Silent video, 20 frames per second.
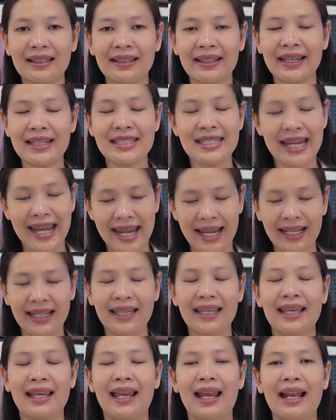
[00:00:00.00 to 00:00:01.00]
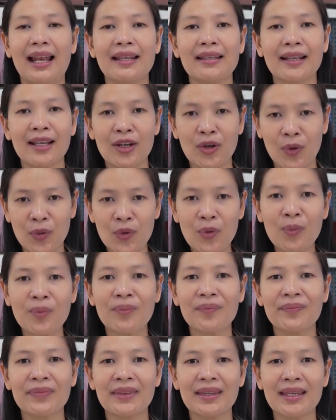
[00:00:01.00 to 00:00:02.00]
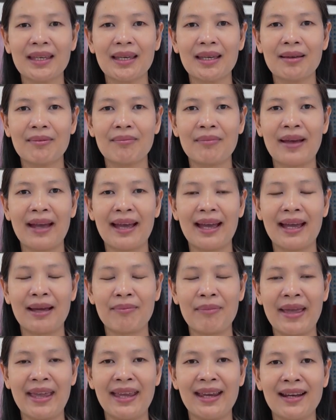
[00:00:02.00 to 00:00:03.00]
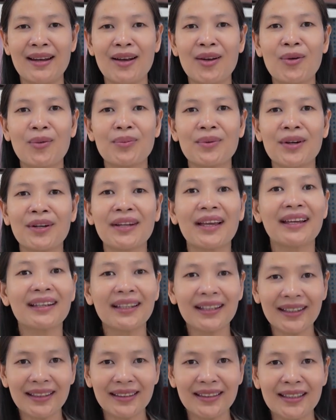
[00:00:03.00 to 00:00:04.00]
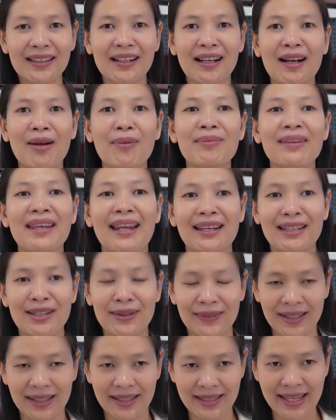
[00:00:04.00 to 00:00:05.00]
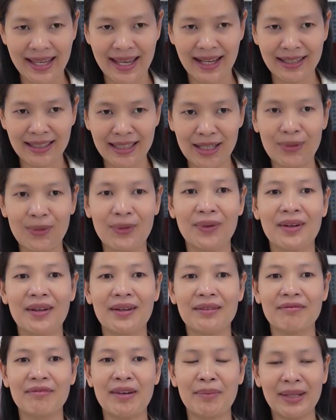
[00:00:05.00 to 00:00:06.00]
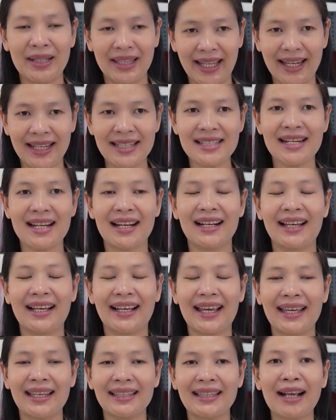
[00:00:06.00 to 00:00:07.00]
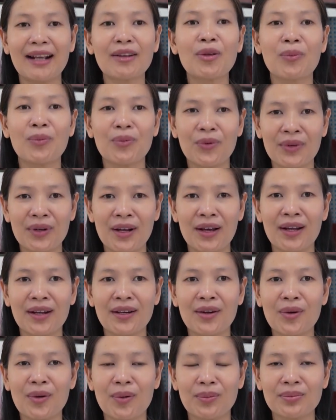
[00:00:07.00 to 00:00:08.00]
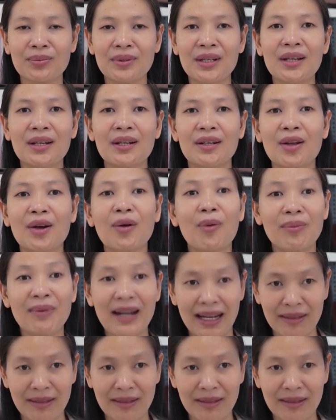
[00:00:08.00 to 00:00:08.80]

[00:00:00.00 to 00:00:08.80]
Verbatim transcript: cái trang hay là những cái nội dung mà bé nó cũng có thể thích nhưng nó không dành nhiều thời gian nhiều, và mình thấy rằng là cái tác dụng của nó cũng